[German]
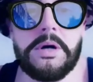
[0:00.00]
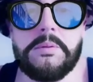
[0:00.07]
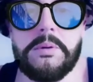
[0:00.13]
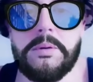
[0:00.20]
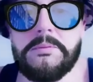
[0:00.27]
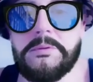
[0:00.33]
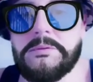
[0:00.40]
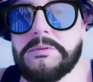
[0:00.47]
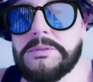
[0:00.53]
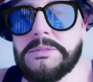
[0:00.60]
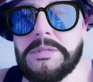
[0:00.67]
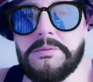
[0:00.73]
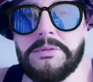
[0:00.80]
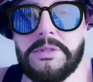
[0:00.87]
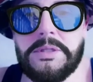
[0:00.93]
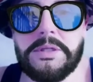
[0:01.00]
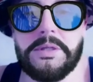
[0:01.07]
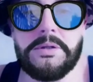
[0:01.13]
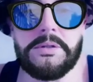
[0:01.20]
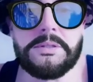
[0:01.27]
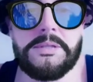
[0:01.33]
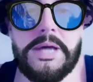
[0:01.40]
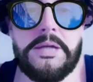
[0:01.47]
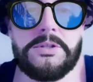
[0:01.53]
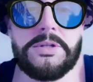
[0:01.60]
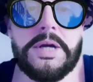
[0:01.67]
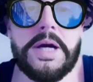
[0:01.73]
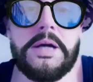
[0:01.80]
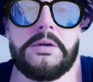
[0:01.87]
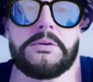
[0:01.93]
aber man wird sehen, wie die Jungs
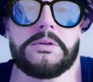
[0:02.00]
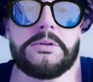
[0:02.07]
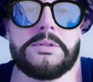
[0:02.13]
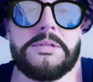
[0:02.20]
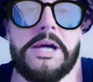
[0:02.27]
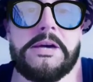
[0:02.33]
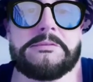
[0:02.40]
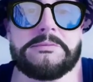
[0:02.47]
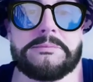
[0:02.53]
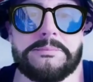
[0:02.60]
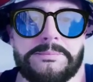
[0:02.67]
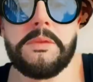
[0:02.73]
einschlagen und uns helfen.